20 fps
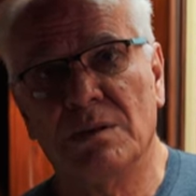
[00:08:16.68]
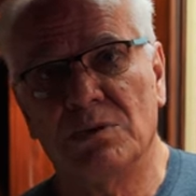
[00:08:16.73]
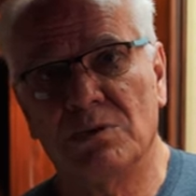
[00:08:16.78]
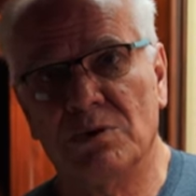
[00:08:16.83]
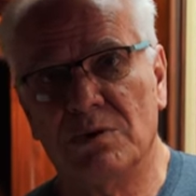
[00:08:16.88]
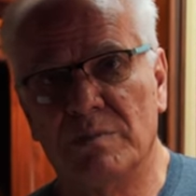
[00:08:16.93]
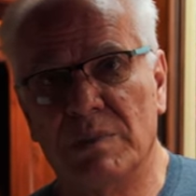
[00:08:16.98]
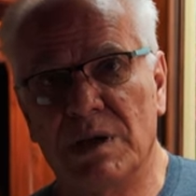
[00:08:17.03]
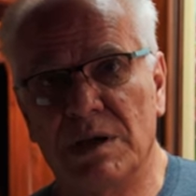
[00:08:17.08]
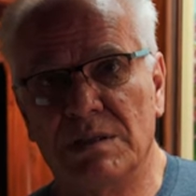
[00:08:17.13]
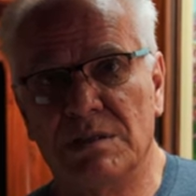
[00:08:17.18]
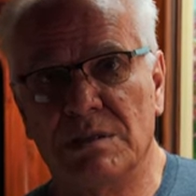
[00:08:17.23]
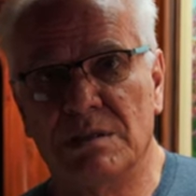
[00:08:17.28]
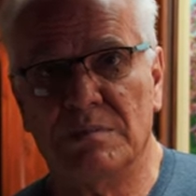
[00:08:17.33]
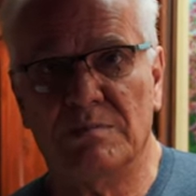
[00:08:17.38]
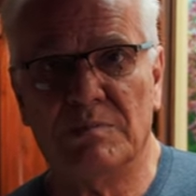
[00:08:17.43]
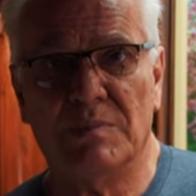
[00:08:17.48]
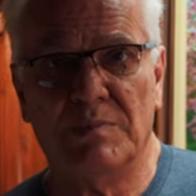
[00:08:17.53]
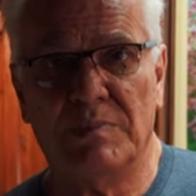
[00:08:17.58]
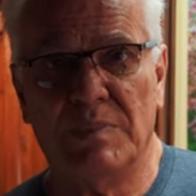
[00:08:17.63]

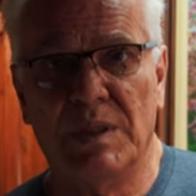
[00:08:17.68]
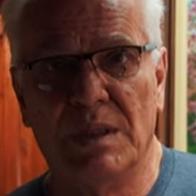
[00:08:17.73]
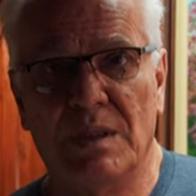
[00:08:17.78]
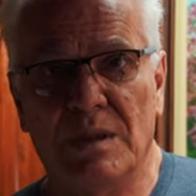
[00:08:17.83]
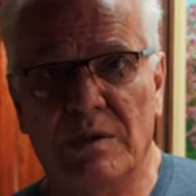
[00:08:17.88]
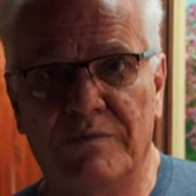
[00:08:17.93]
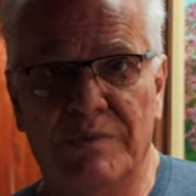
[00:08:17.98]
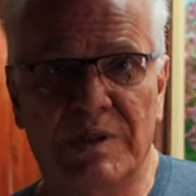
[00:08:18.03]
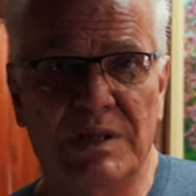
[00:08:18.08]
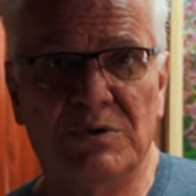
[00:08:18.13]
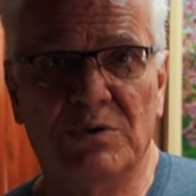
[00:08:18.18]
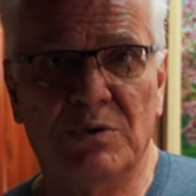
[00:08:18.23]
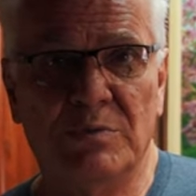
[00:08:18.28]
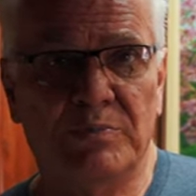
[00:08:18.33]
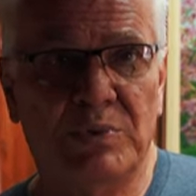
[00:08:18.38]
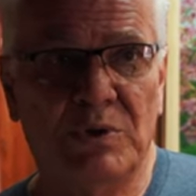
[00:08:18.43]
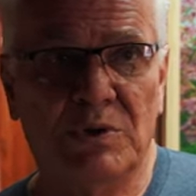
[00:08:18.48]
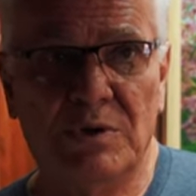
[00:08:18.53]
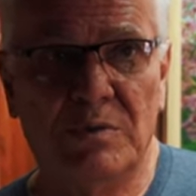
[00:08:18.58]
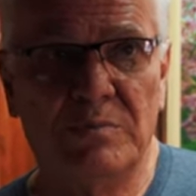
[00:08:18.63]
Normalnie. Z letnią
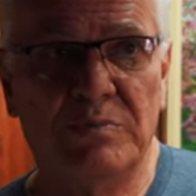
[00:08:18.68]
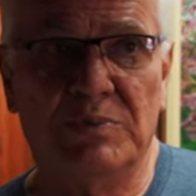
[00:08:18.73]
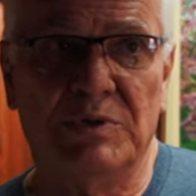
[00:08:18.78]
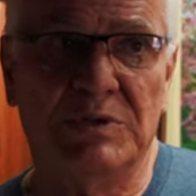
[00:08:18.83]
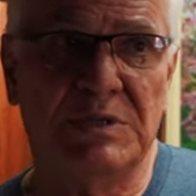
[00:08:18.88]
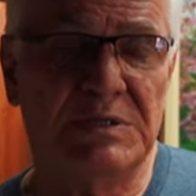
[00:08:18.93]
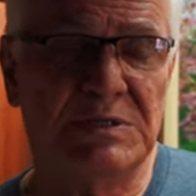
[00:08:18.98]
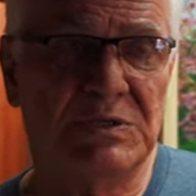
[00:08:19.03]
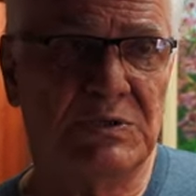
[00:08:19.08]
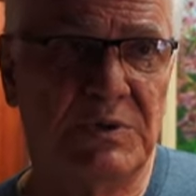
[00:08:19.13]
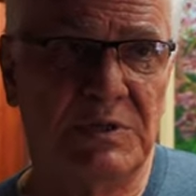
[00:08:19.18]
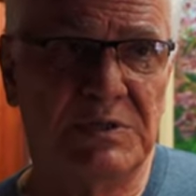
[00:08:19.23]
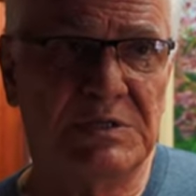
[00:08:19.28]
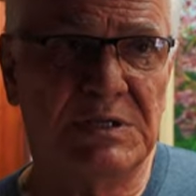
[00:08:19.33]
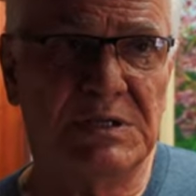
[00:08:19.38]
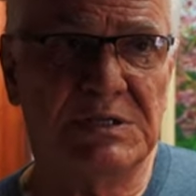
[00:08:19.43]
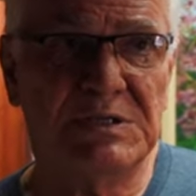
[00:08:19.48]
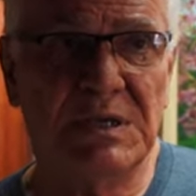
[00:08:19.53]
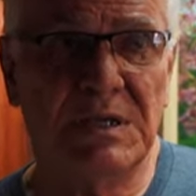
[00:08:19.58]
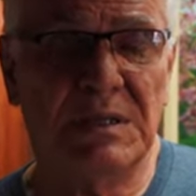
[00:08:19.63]
porą, bo jest
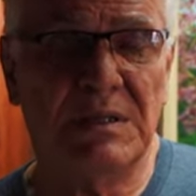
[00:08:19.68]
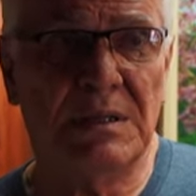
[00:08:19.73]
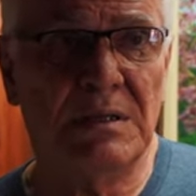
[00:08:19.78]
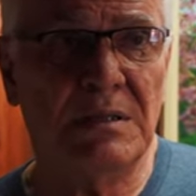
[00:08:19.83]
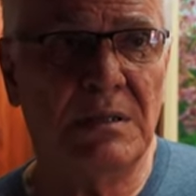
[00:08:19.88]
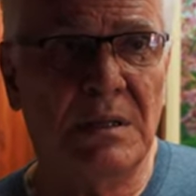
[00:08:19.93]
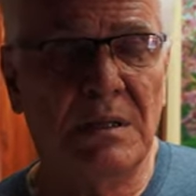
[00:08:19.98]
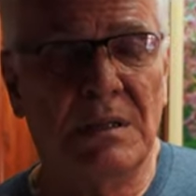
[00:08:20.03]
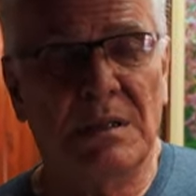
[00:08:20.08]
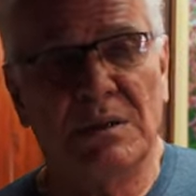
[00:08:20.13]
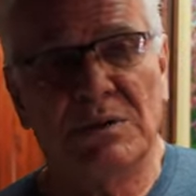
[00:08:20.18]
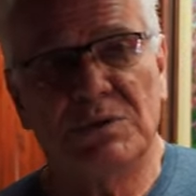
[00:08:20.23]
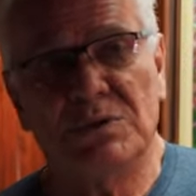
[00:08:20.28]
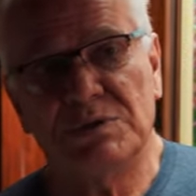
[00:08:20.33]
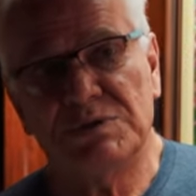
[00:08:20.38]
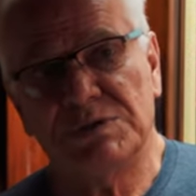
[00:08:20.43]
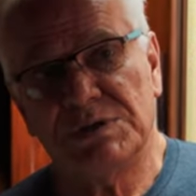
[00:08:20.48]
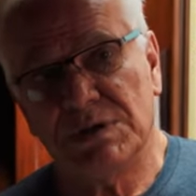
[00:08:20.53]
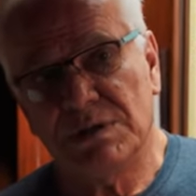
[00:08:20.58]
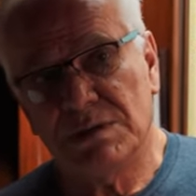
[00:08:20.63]
słońce silne,
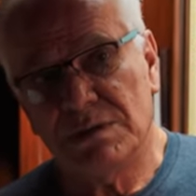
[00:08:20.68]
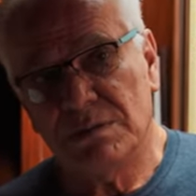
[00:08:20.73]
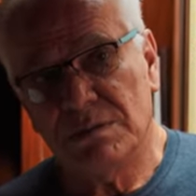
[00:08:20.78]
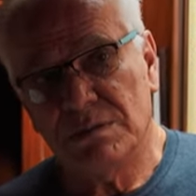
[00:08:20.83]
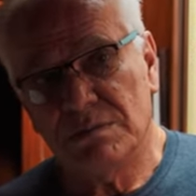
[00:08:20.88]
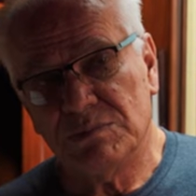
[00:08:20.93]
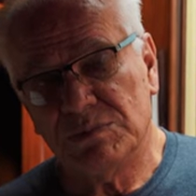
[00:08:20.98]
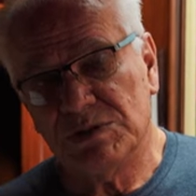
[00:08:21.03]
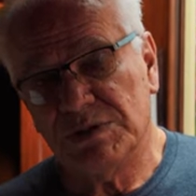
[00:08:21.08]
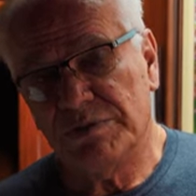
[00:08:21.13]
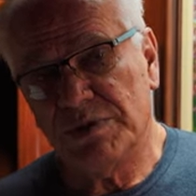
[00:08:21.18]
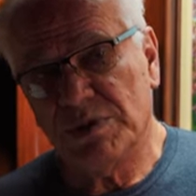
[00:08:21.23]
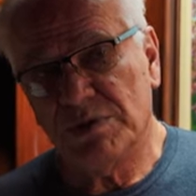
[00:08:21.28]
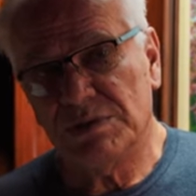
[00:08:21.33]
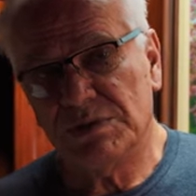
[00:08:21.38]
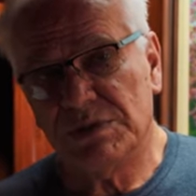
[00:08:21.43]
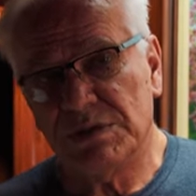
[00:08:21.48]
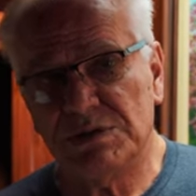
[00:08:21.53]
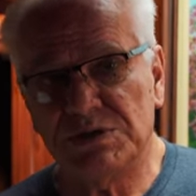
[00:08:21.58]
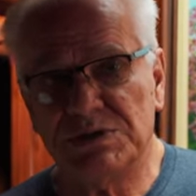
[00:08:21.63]
to
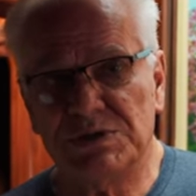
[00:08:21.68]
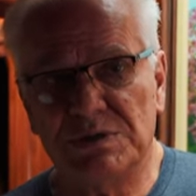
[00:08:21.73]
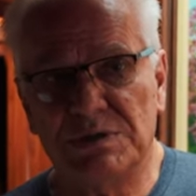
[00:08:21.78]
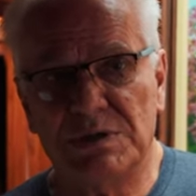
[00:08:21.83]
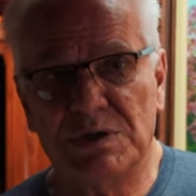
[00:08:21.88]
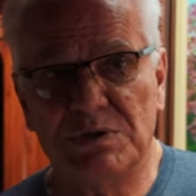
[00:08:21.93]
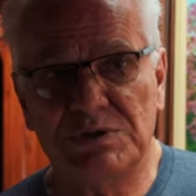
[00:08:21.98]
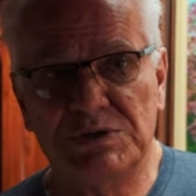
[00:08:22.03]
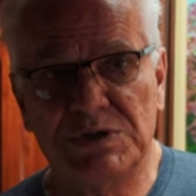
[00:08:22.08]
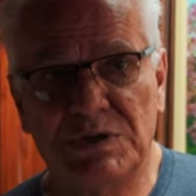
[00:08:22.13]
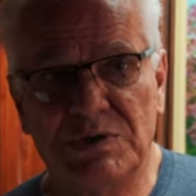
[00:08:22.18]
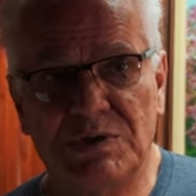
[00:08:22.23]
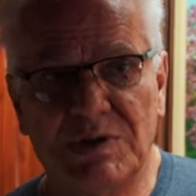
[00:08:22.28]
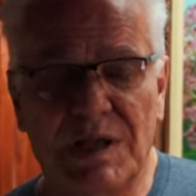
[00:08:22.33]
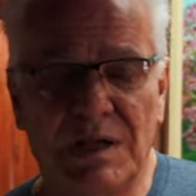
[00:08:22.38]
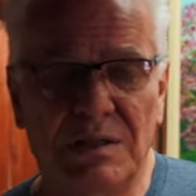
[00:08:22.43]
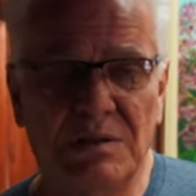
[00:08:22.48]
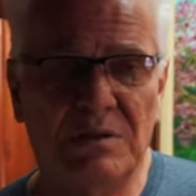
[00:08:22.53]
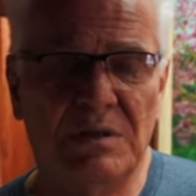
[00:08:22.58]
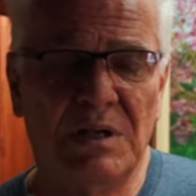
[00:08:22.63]
9, 10 godziny
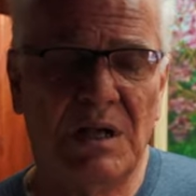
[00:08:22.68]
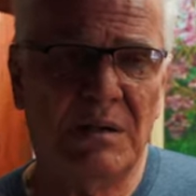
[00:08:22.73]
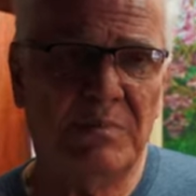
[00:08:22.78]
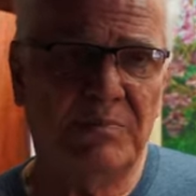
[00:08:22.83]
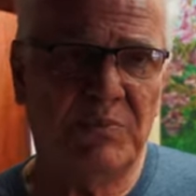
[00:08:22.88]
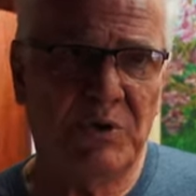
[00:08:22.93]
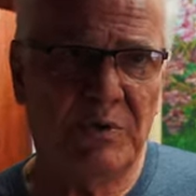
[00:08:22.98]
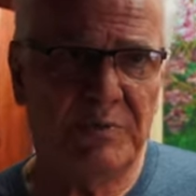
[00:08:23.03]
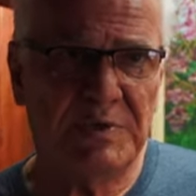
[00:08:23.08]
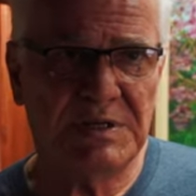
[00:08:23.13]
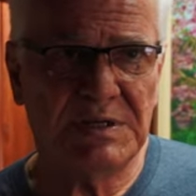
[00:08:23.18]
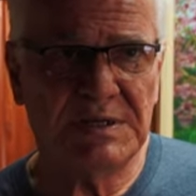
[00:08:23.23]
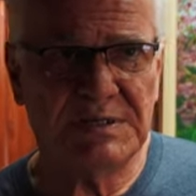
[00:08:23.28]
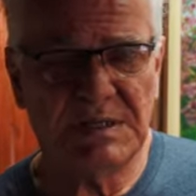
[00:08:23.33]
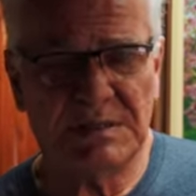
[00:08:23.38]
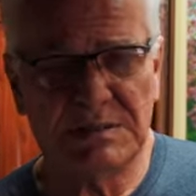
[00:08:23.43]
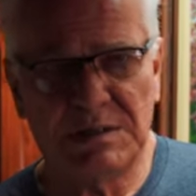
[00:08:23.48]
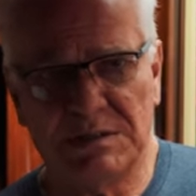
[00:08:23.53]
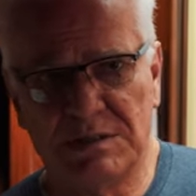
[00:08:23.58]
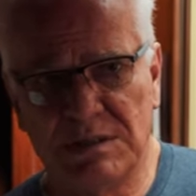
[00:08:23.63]
rano, a po obiedzie
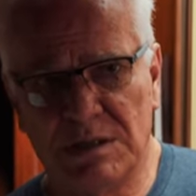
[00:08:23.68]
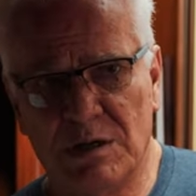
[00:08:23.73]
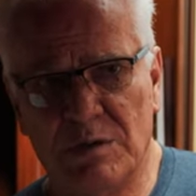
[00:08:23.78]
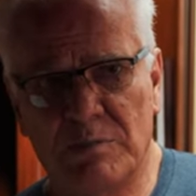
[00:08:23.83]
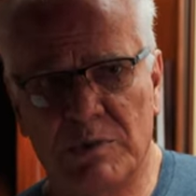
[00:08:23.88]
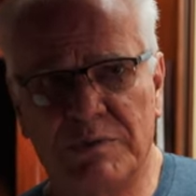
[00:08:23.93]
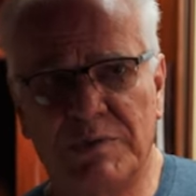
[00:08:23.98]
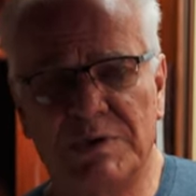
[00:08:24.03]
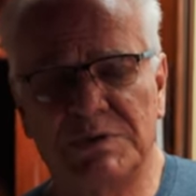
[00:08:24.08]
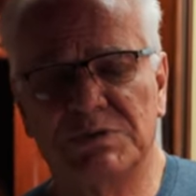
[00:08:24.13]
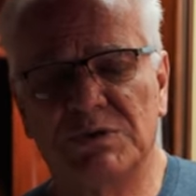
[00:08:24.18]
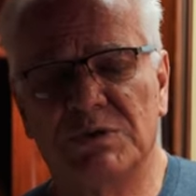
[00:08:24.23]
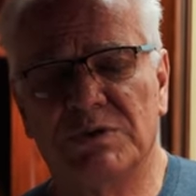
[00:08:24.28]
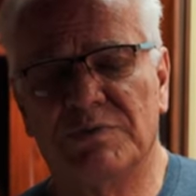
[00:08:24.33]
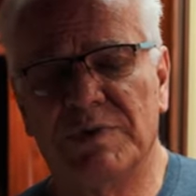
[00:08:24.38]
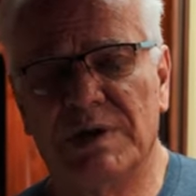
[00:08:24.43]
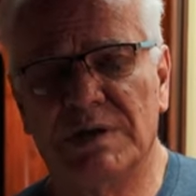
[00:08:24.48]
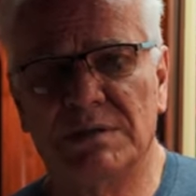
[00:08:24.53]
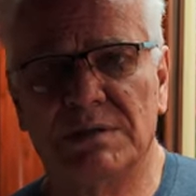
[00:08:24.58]
się zaczynało mniej więcej od